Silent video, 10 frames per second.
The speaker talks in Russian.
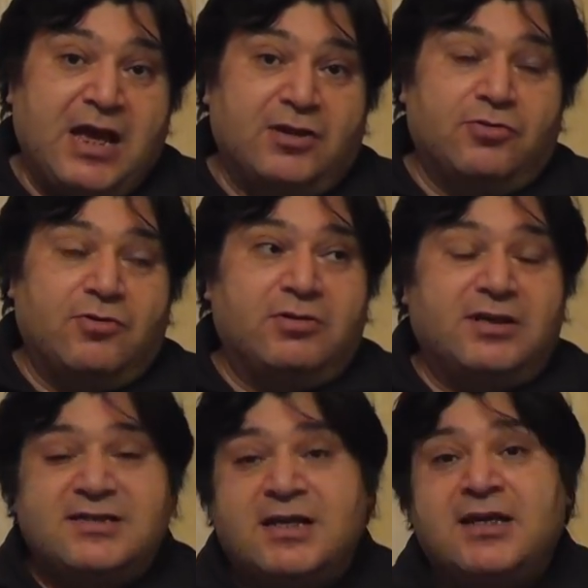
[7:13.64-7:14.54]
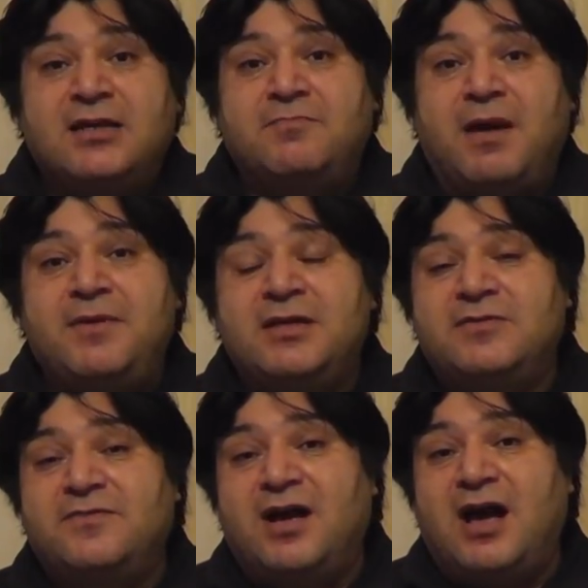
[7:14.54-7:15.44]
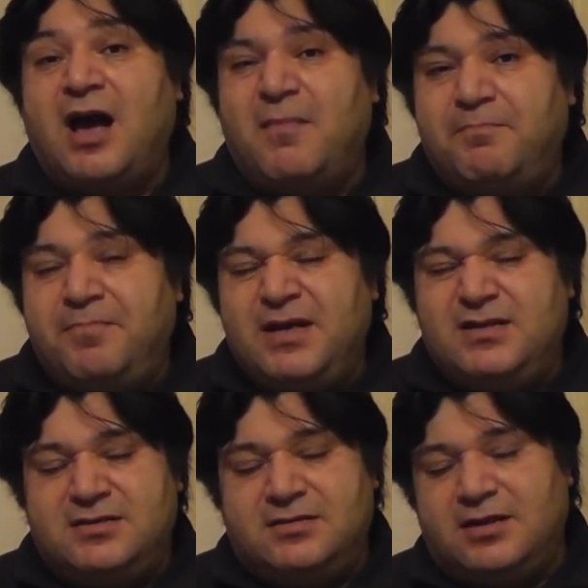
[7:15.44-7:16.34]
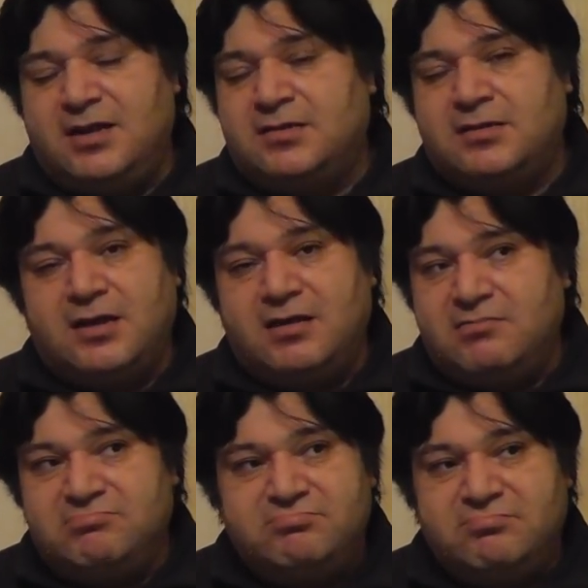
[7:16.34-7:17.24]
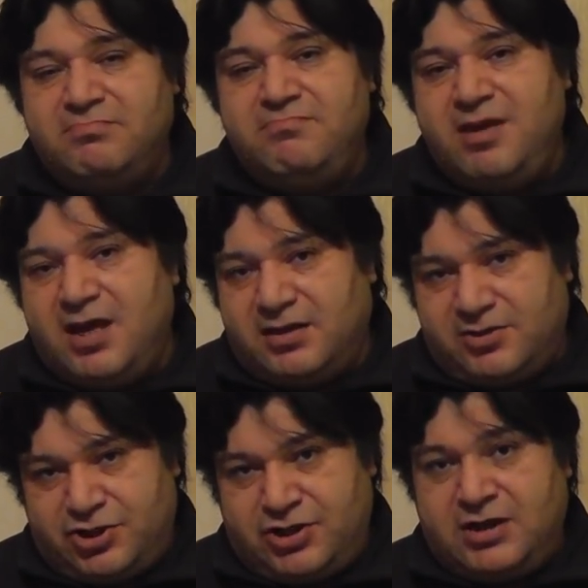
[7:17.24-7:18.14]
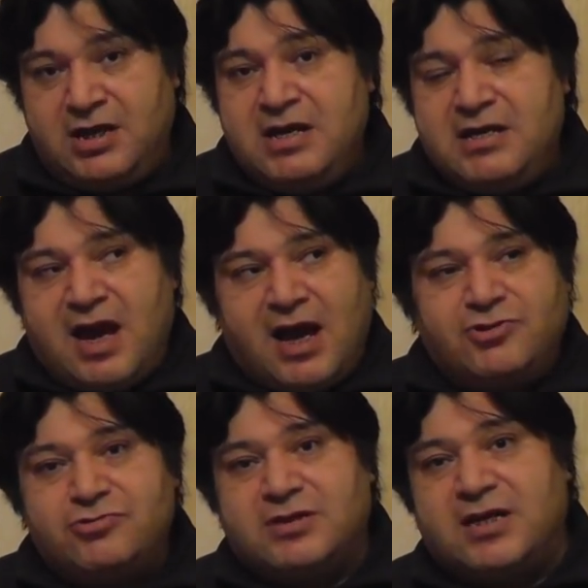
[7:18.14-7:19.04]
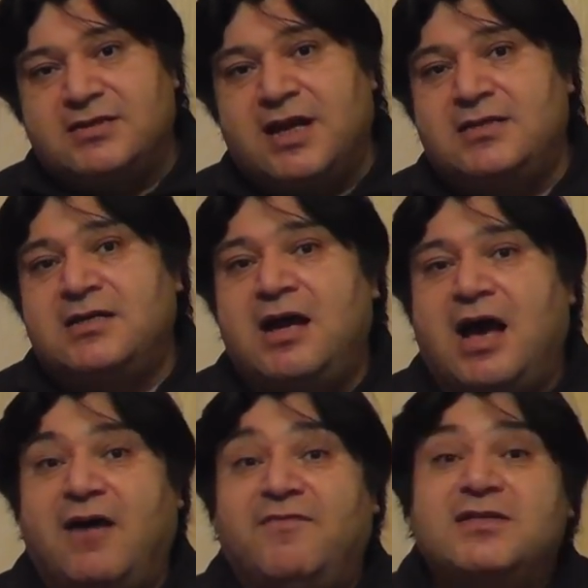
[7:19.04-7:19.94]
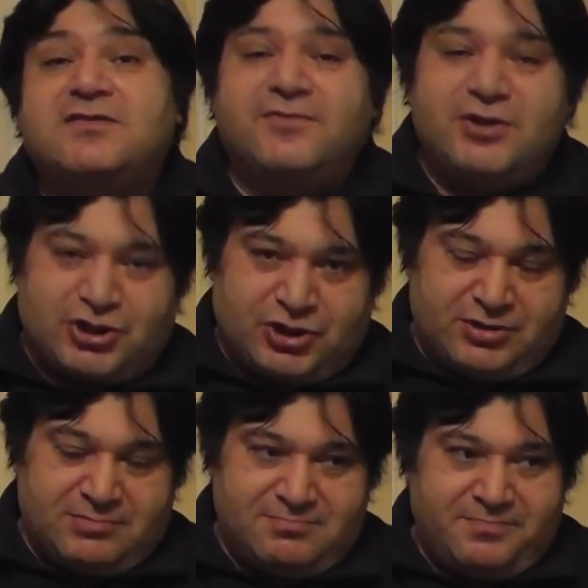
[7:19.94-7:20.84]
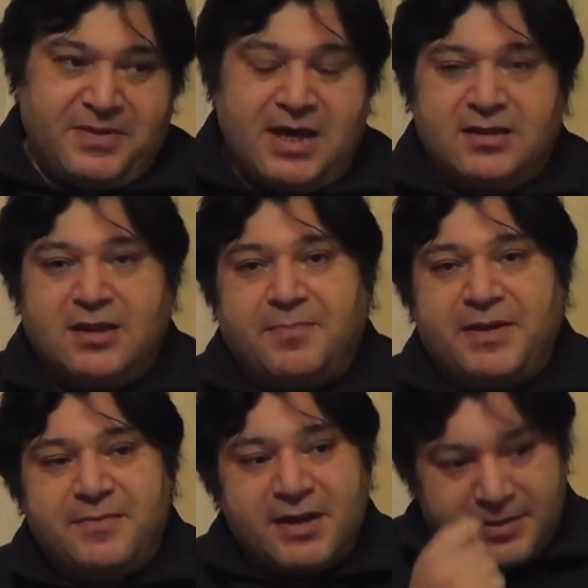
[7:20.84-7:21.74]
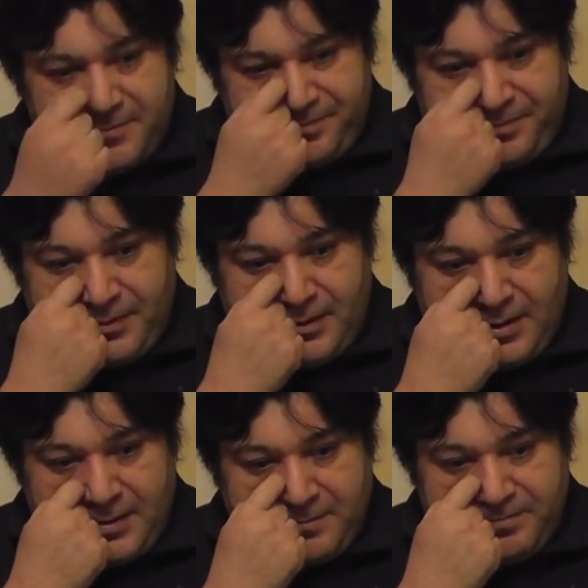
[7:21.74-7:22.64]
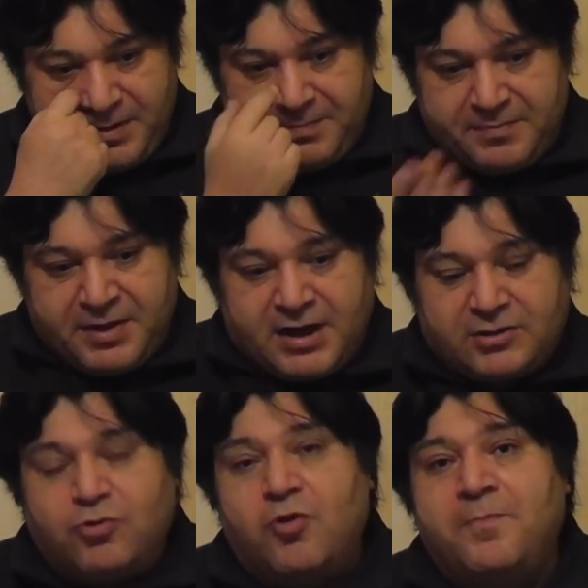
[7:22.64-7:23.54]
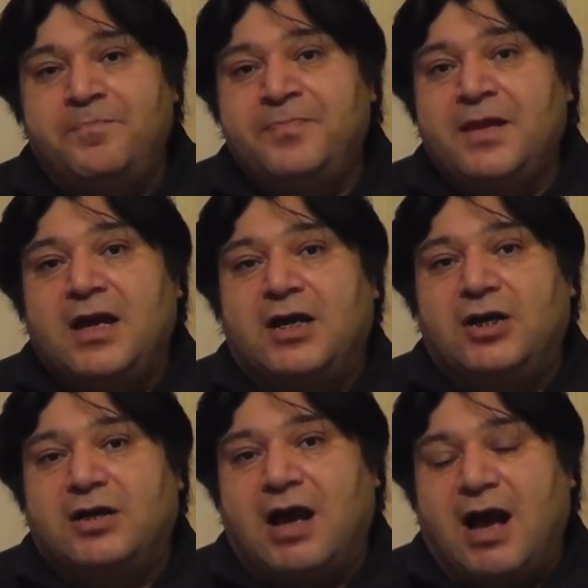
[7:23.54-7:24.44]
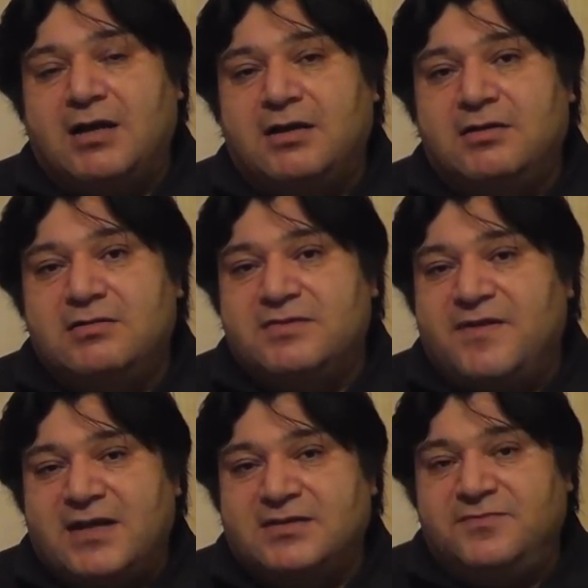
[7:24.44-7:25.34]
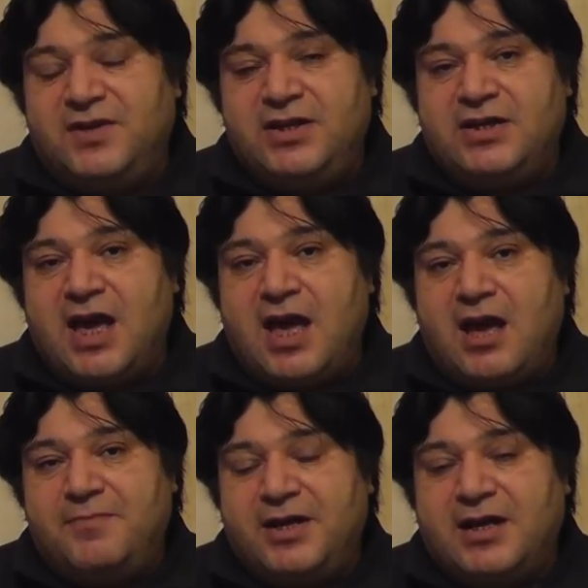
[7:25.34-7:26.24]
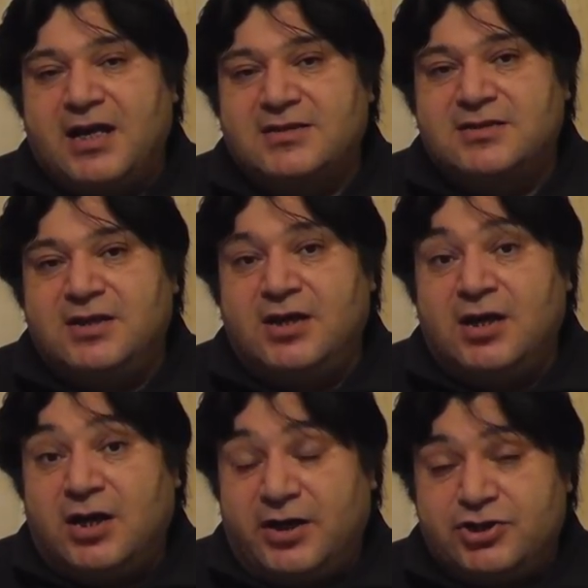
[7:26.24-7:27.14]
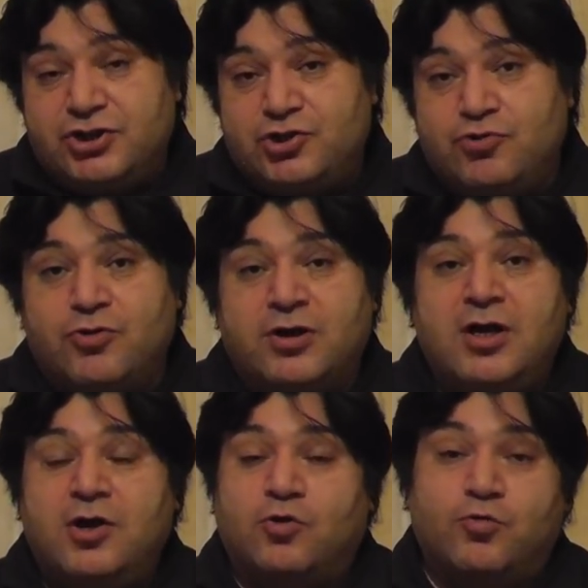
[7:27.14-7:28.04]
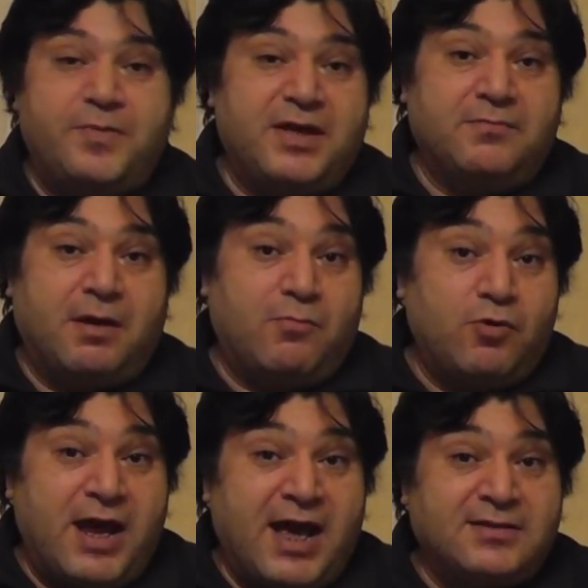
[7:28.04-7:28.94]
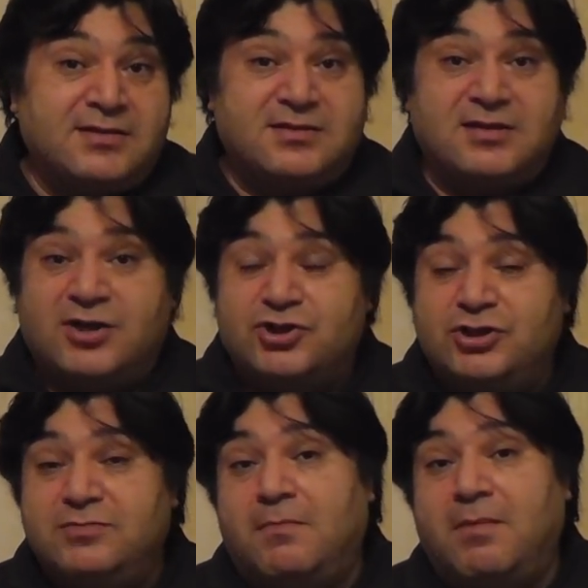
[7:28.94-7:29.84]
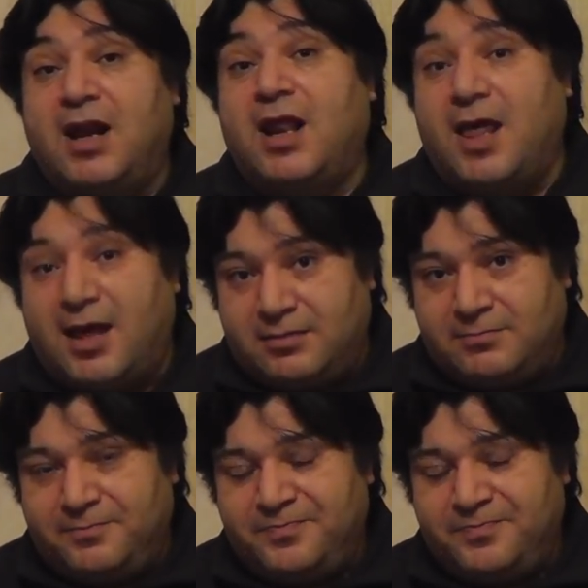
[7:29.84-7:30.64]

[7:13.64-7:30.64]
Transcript: Но Назакет Мамедова обыденно, это мелочи. Я хочу сказать о возвышенном. Например, например о том, Э, как э, связан великий американский режиссер Рубен Мамулян с Аршин Малалан.